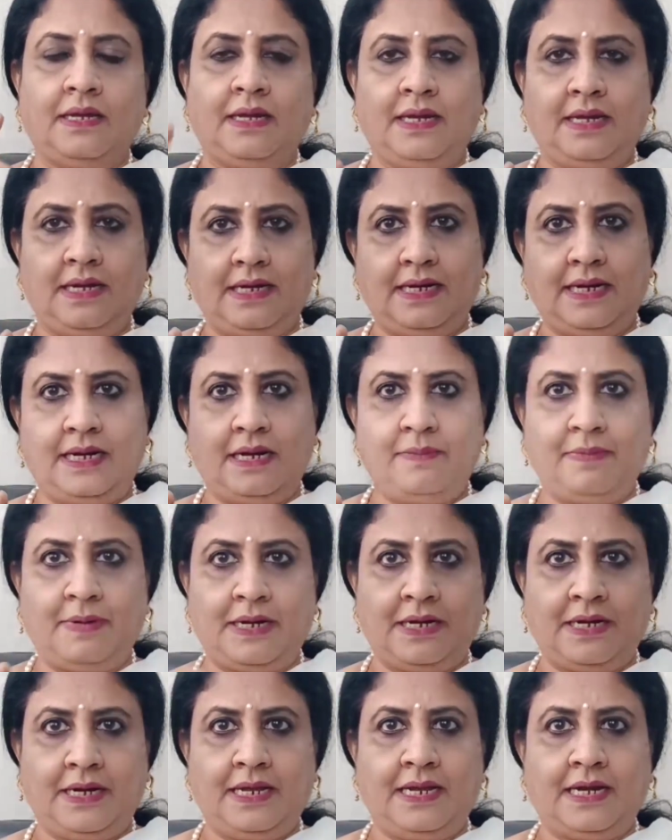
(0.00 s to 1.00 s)
நின்றுட்டு என்ன
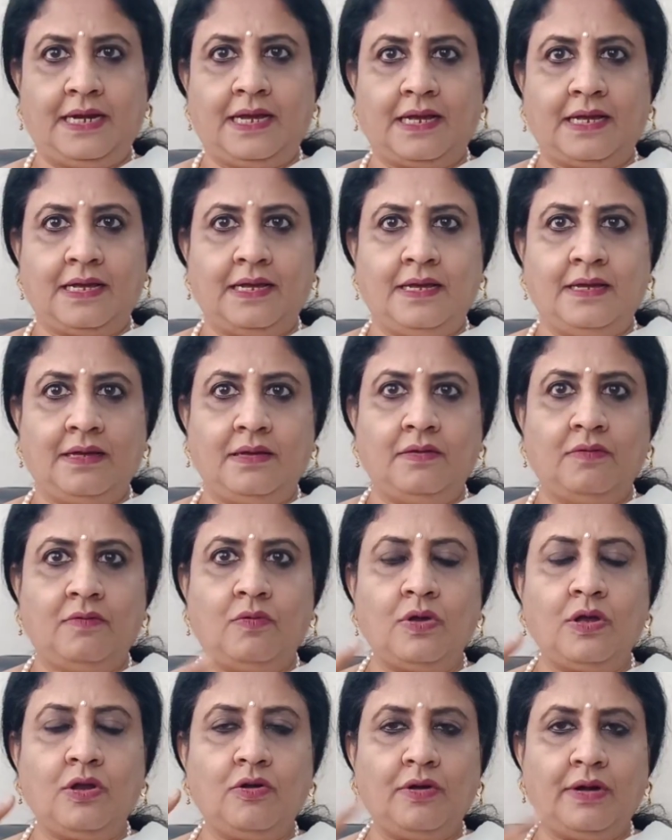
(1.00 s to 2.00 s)
பண்ணுறீங்கனாக்கா
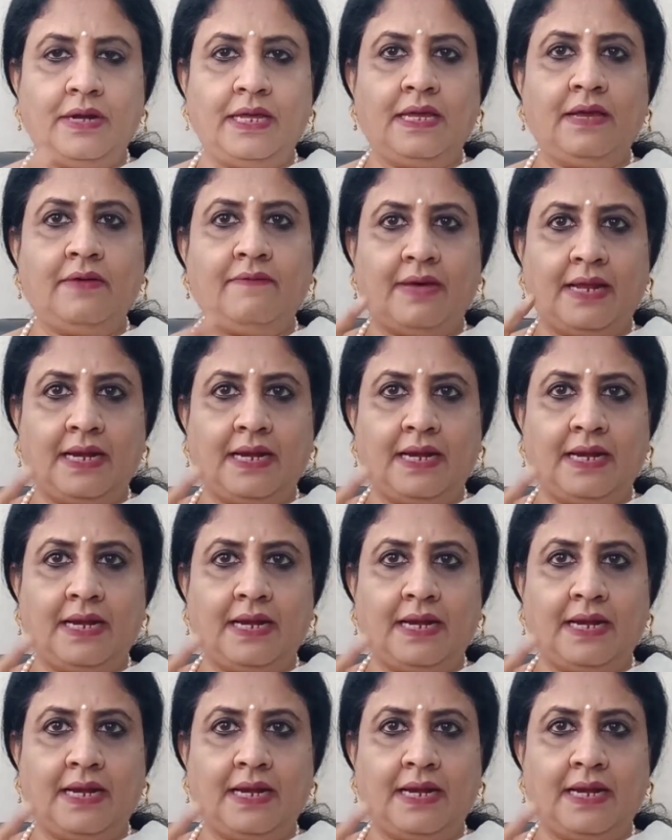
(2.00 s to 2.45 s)
உங்களுடைய